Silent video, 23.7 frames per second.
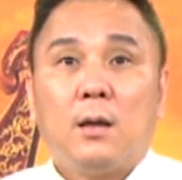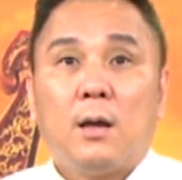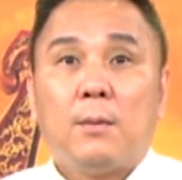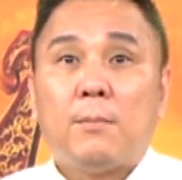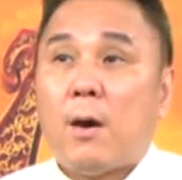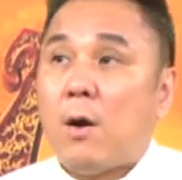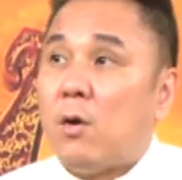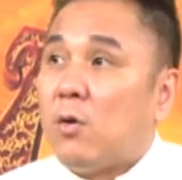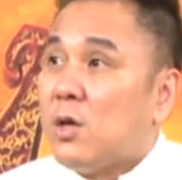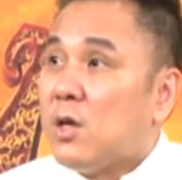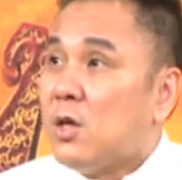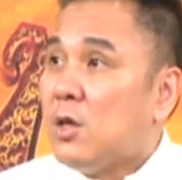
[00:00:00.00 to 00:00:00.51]
啊，
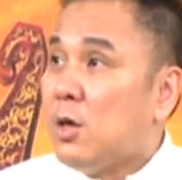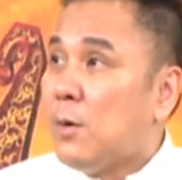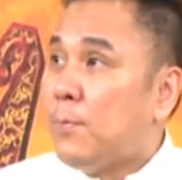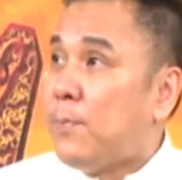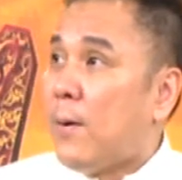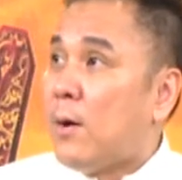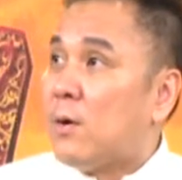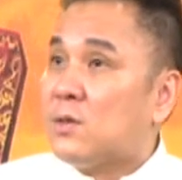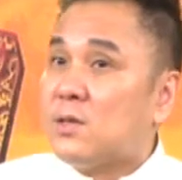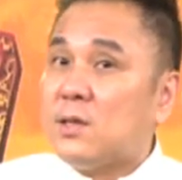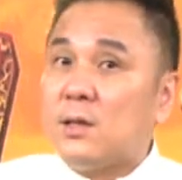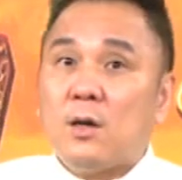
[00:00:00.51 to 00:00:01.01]
毛利率
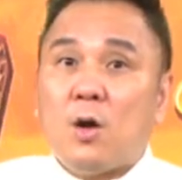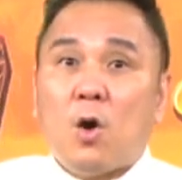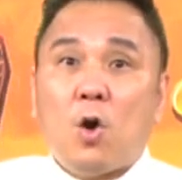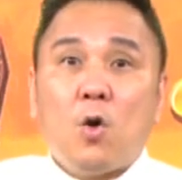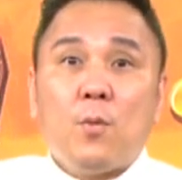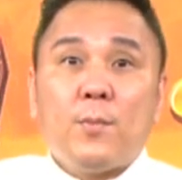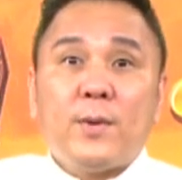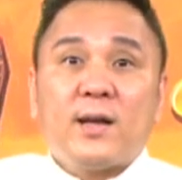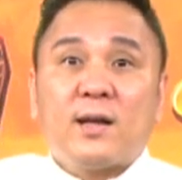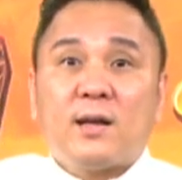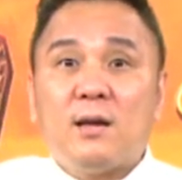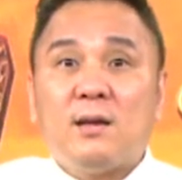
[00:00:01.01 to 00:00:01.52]
暴增，
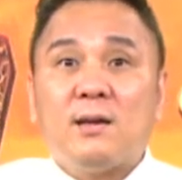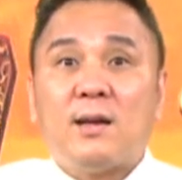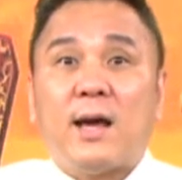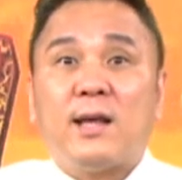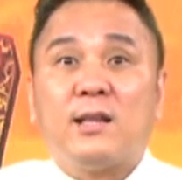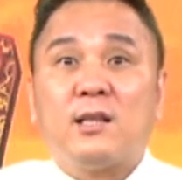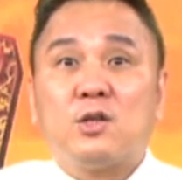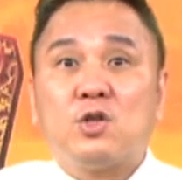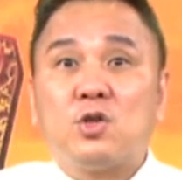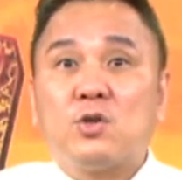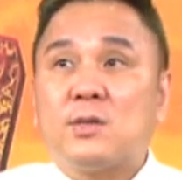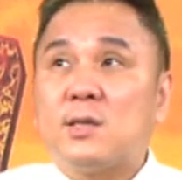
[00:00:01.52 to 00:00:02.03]
后面跟
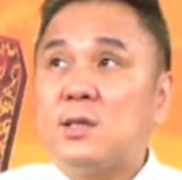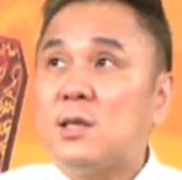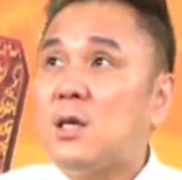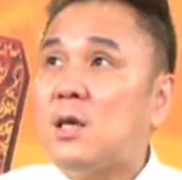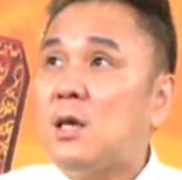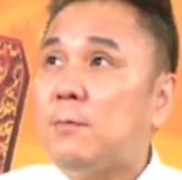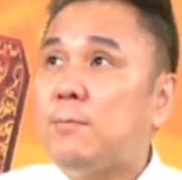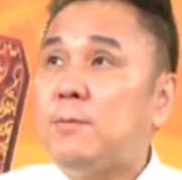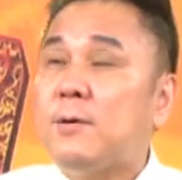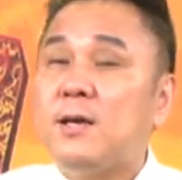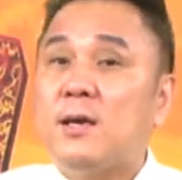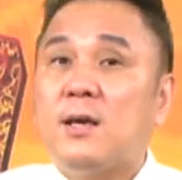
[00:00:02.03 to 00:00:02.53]
来的就是
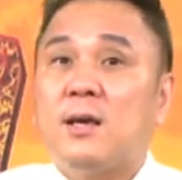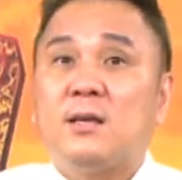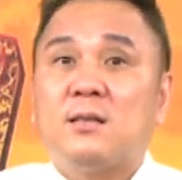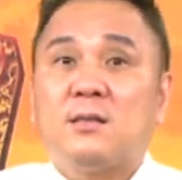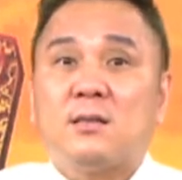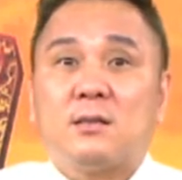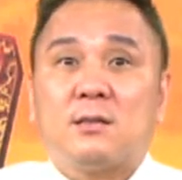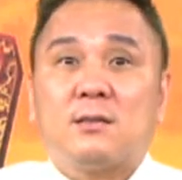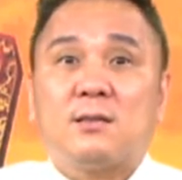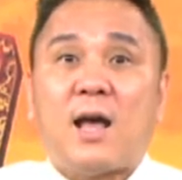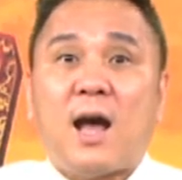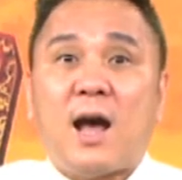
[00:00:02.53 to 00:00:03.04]

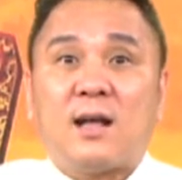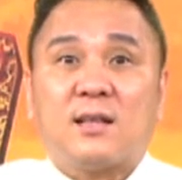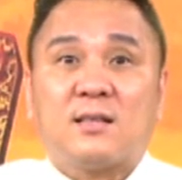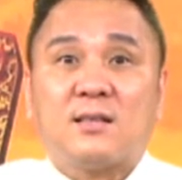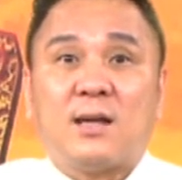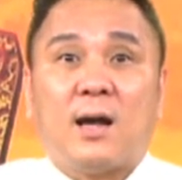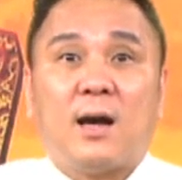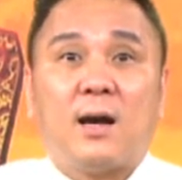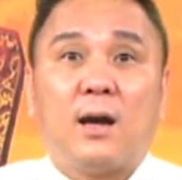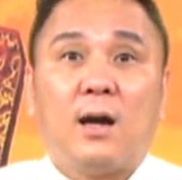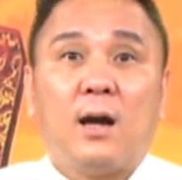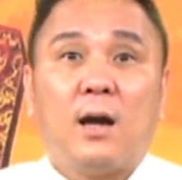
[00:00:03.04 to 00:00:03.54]
EPS 大
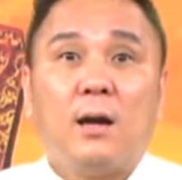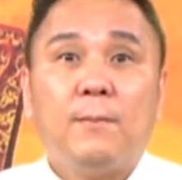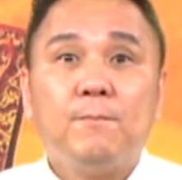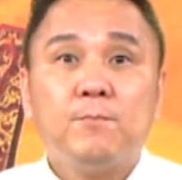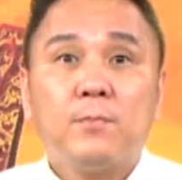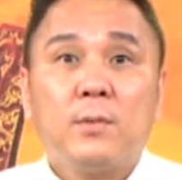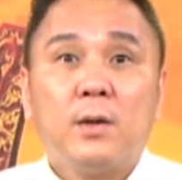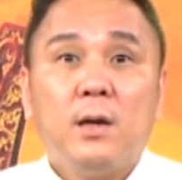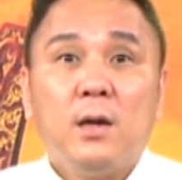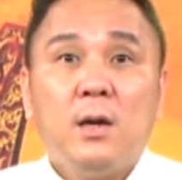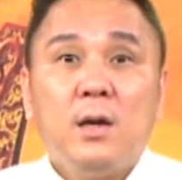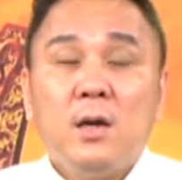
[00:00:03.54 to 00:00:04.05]
涨
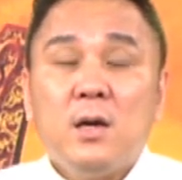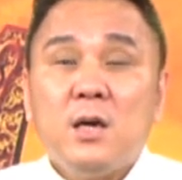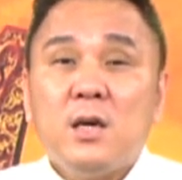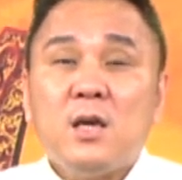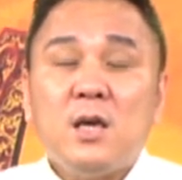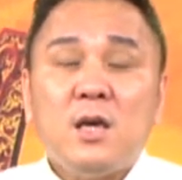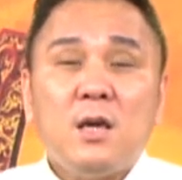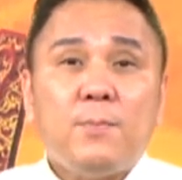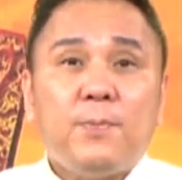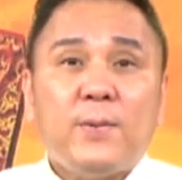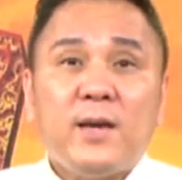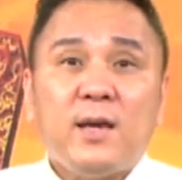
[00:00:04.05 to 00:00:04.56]

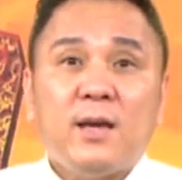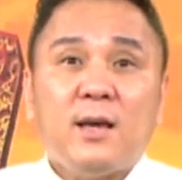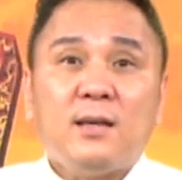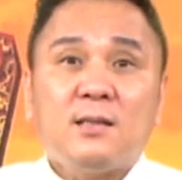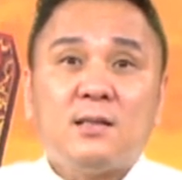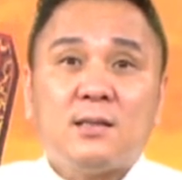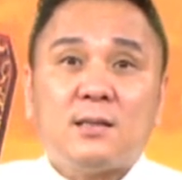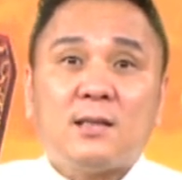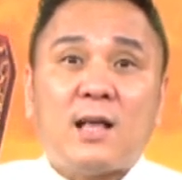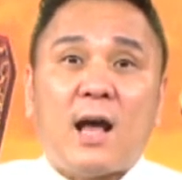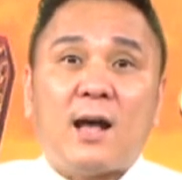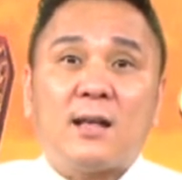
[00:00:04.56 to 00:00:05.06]

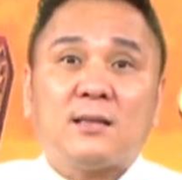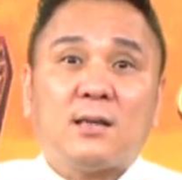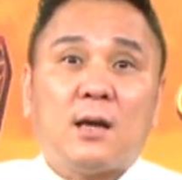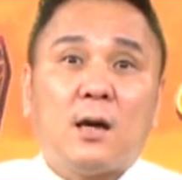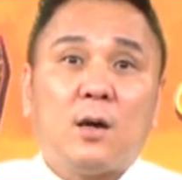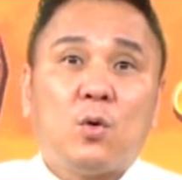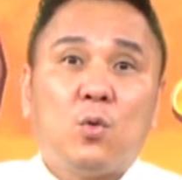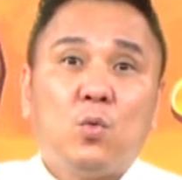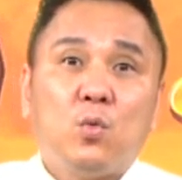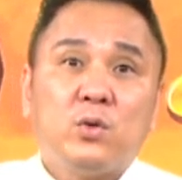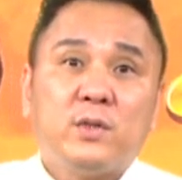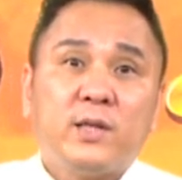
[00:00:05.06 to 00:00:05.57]
啊，EPS 大
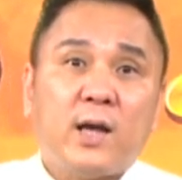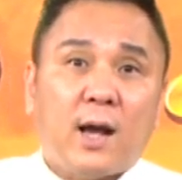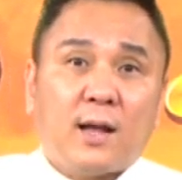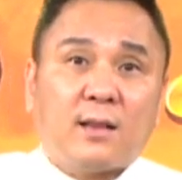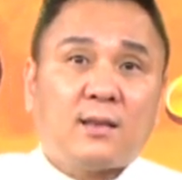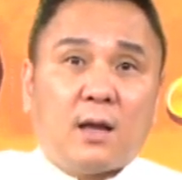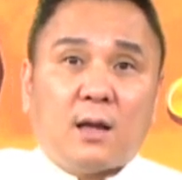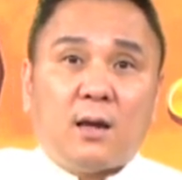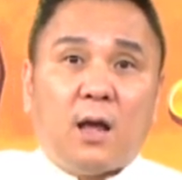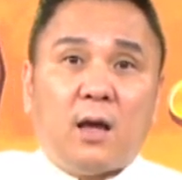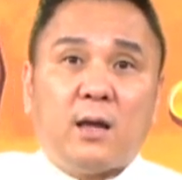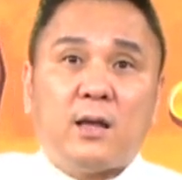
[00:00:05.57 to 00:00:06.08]
涨，股价
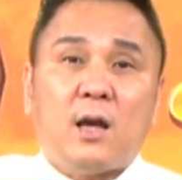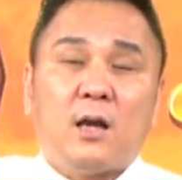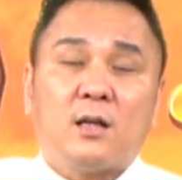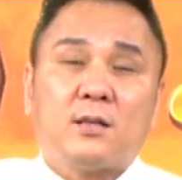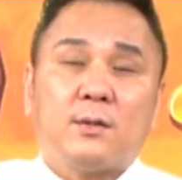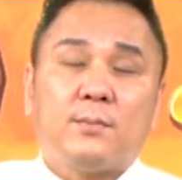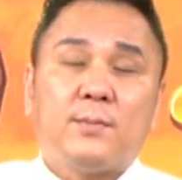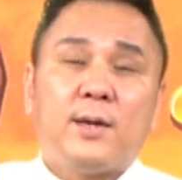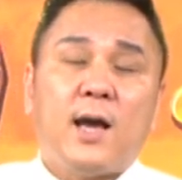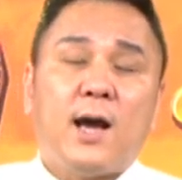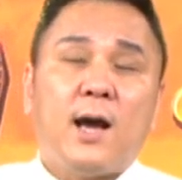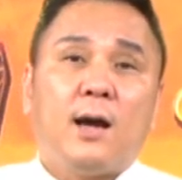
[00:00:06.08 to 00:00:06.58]
当然要
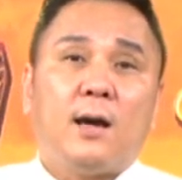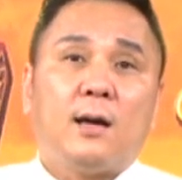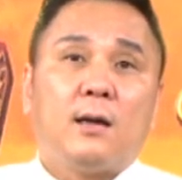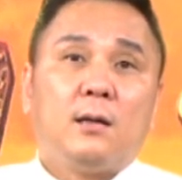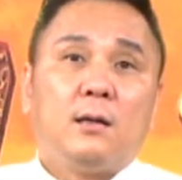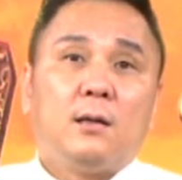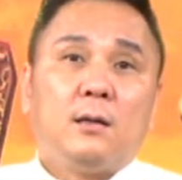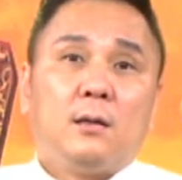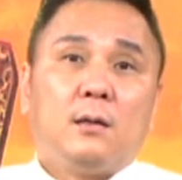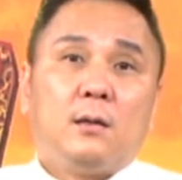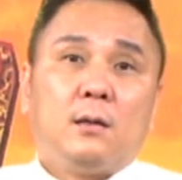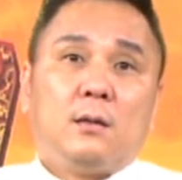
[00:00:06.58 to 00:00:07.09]
怎么样？